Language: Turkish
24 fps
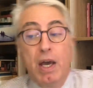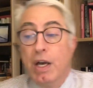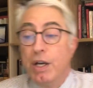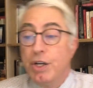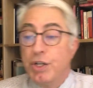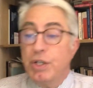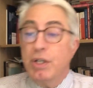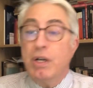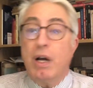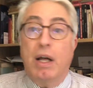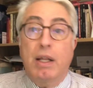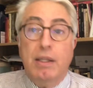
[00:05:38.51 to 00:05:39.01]

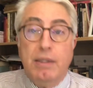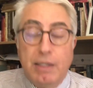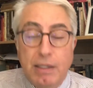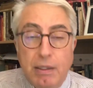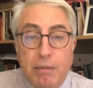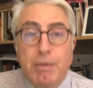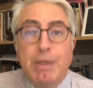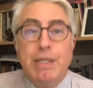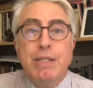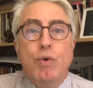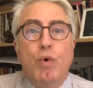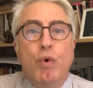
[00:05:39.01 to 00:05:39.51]
Şimdi Altılı
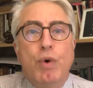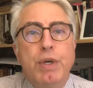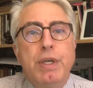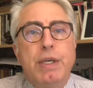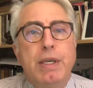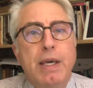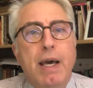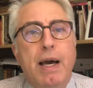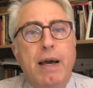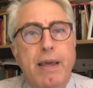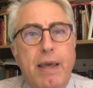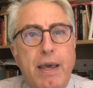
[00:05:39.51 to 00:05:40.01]
Masa o
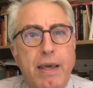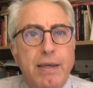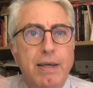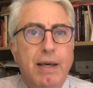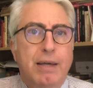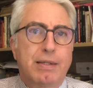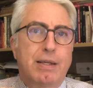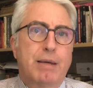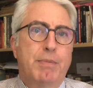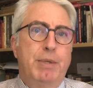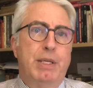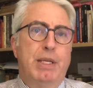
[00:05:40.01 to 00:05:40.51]
hikayeyi
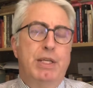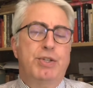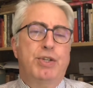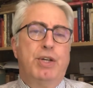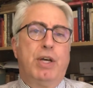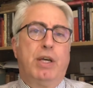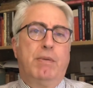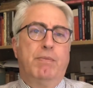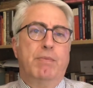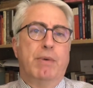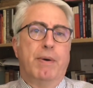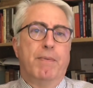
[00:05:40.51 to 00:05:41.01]

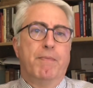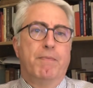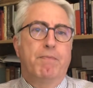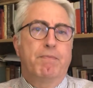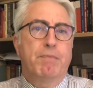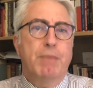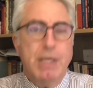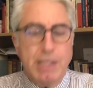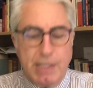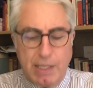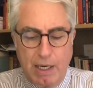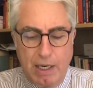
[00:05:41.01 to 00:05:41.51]
yazabilecek mi?
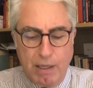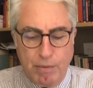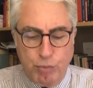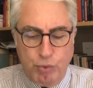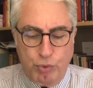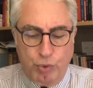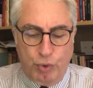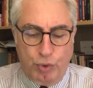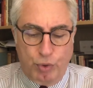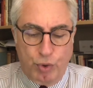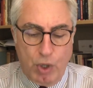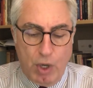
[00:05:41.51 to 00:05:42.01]
Mesele
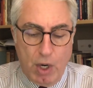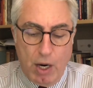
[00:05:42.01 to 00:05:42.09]
budur.